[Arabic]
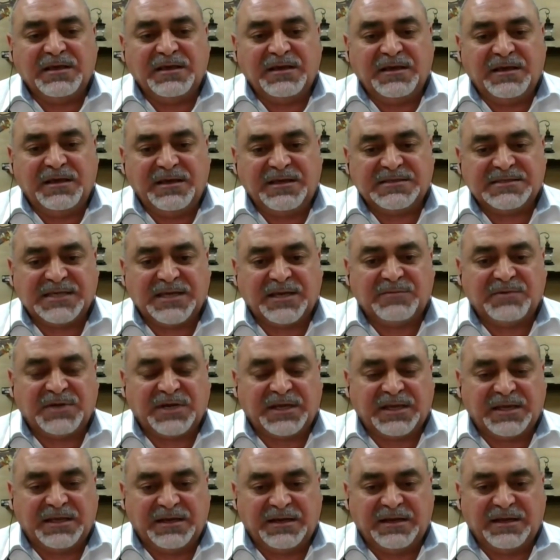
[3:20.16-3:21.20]
حساب
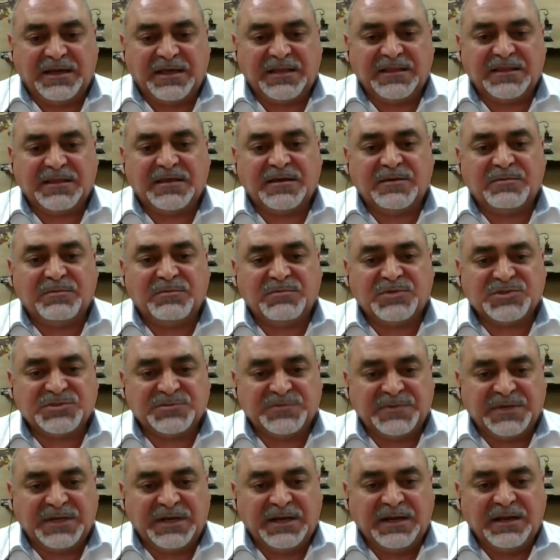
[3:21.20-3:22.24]
الخير هذا
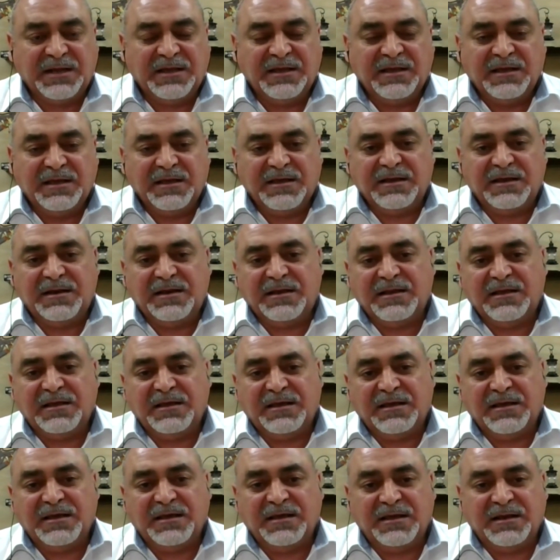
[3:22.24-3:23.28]
مجمل
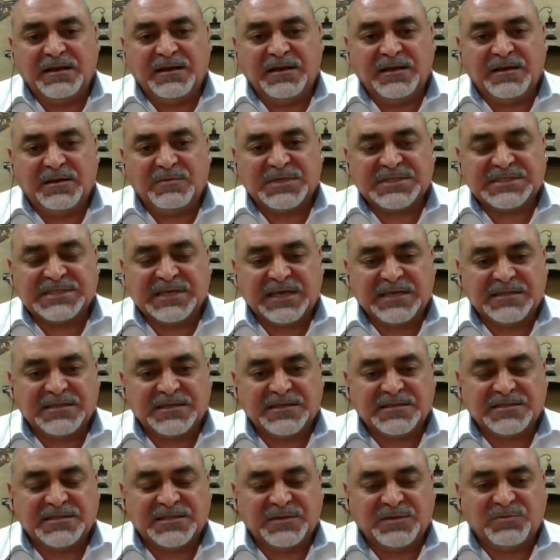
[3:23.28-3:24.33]
المصادر
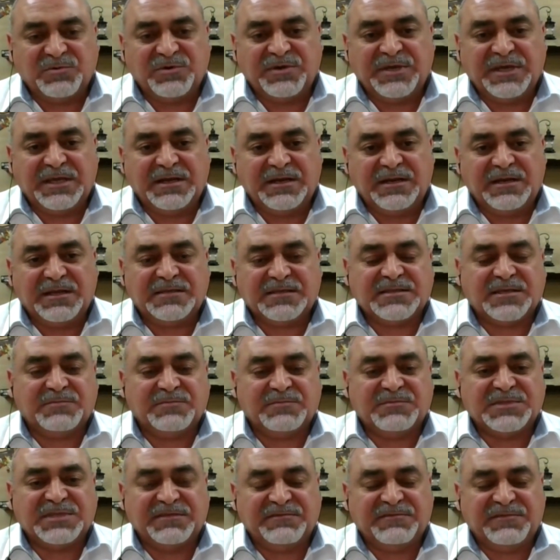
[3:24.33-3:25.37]
التمويل اللي تم
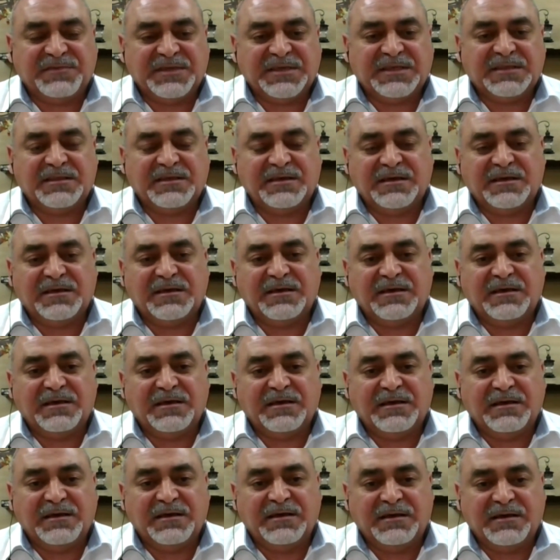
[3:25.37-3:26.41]
تنفيذ آه، في
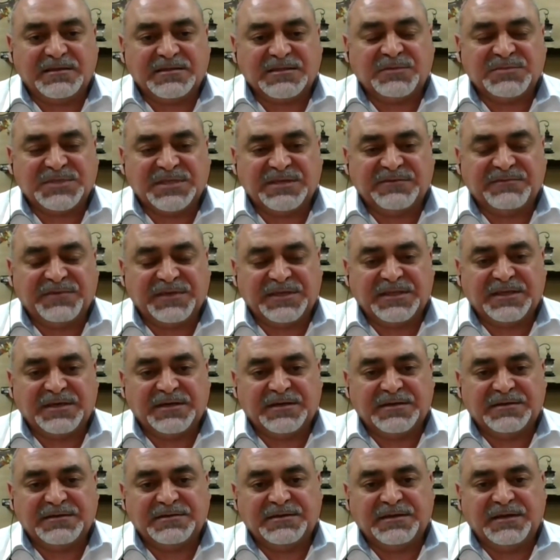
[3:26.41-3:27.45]
آه، المرحلة
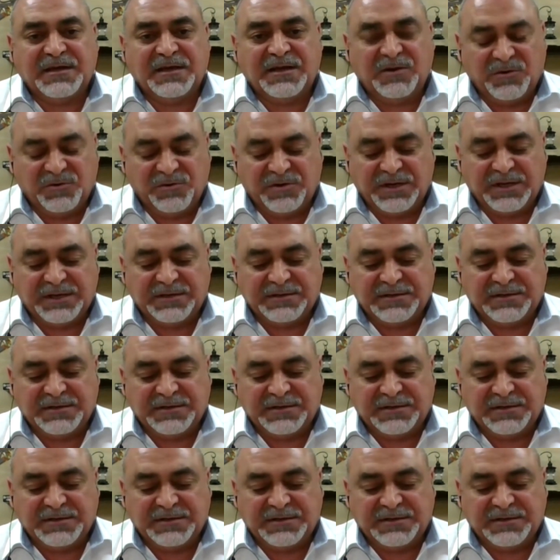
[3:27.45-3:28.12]
الأولى نعم الأول. اليوم نعم.